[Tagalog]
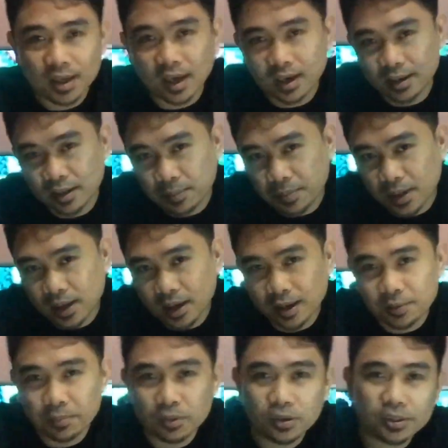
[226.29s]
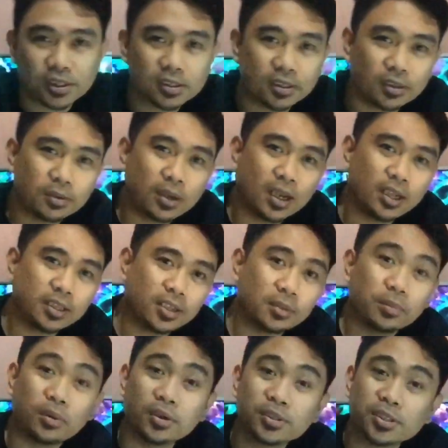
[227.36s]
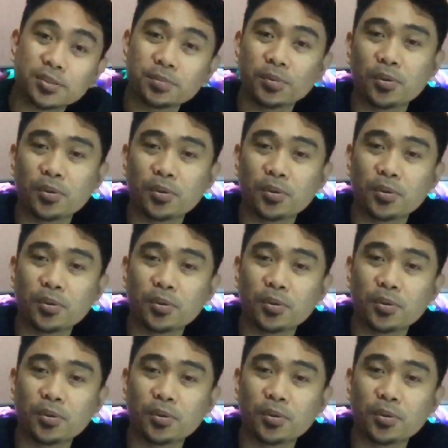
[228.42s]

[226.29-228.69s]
gaganda ba yung boses ng quality ng boses